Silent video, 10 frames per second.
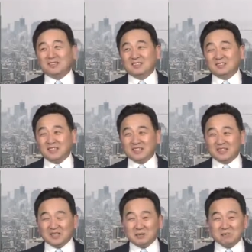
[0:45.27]
因为
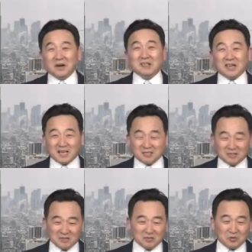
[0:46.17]
这个班禅
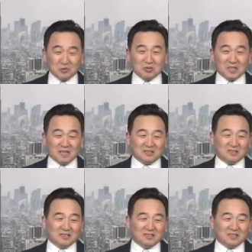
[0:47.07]
就这么出现了，